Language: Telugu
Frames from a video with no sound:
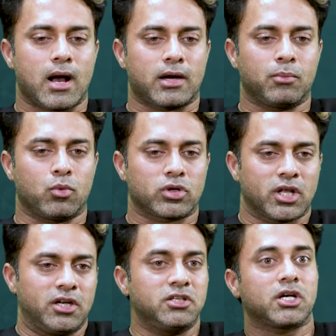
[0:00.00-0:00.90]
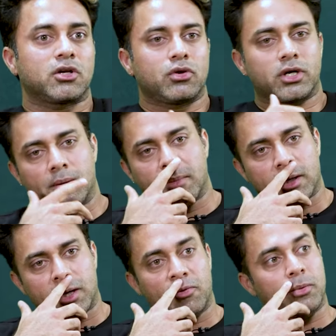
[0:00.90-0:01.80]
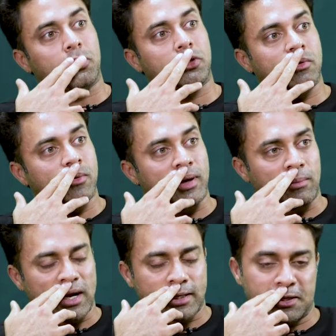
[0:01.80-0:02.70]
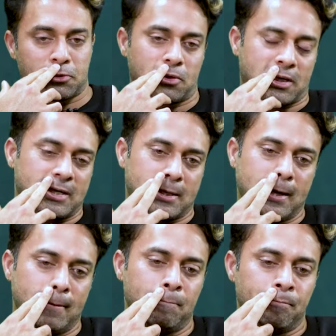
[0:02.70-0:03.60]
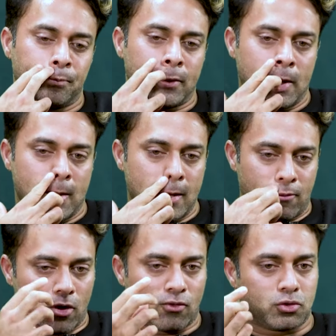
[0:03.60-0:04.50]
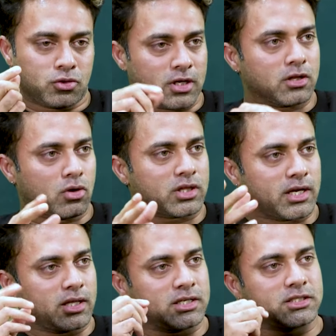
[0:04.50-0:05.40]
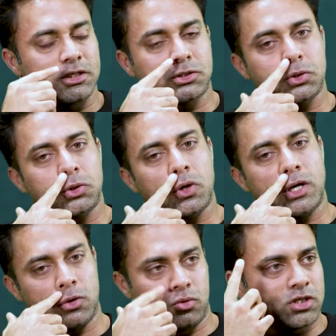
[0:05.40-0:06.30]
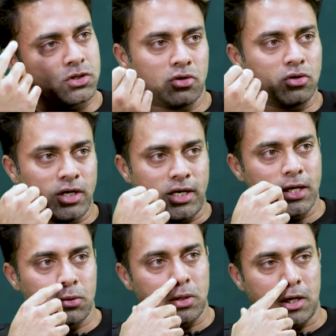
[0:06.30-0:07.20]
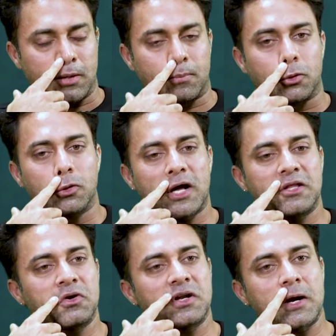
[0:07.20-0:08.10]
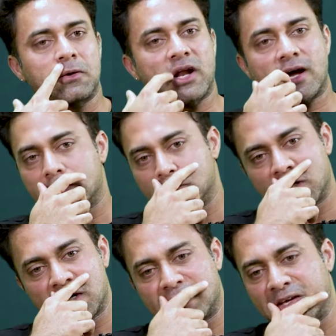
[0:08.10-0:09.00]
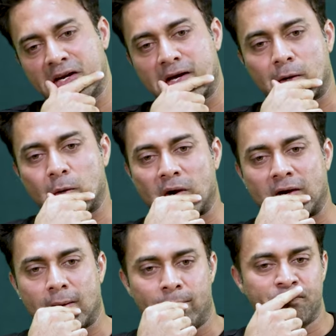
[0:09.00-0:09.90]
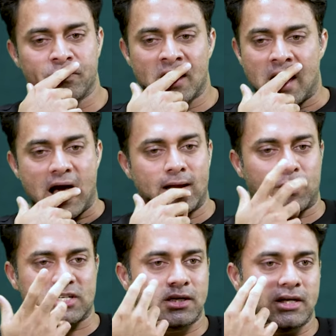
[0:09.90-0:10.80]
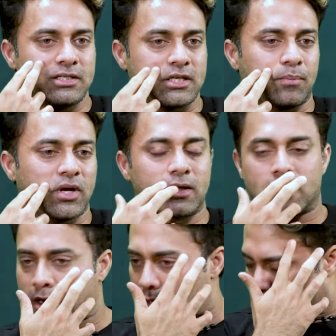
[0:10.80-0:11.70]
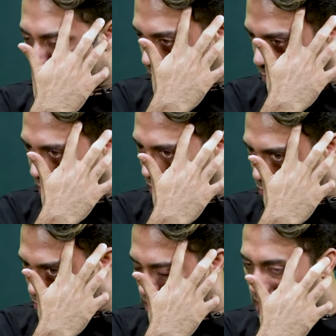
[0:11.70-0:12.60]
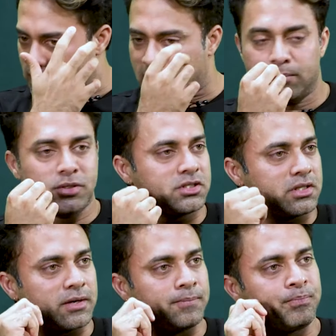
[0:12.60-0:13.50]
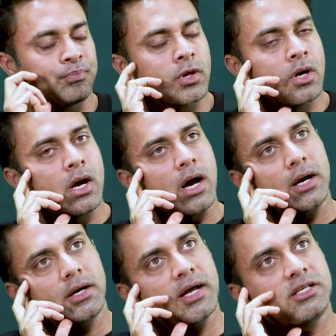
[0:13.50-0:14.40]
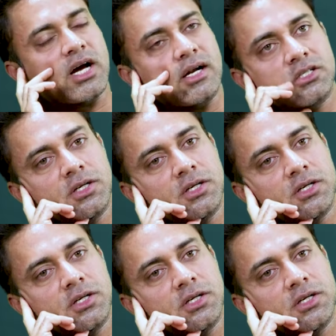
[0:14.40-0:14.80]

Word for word: అంటే మోర్ దెన్ ఇన్సెక్యూరిటీ మనకి ఏమైపోద్దేమో మన మార్కెట్ కంటే ఎవాల్వ్ అవుతుంది కదా కొత్తగా ఏదైనా చేసి చూద్దాం అనే ఉద్దేశంలోనే నేను ఉన్నాను ఎప్పుడు అది కూడా నాకు నాగార్జున గారి దగ్గర ఎక్కడో అంటే ఆయన పర్సనల్గా ఏం చెప్పలేదు కానీ నాకు ఆయన దగ్గర నుంచి నాకు అది అనిపించింది ఓకే అంటే ఆయన చాలా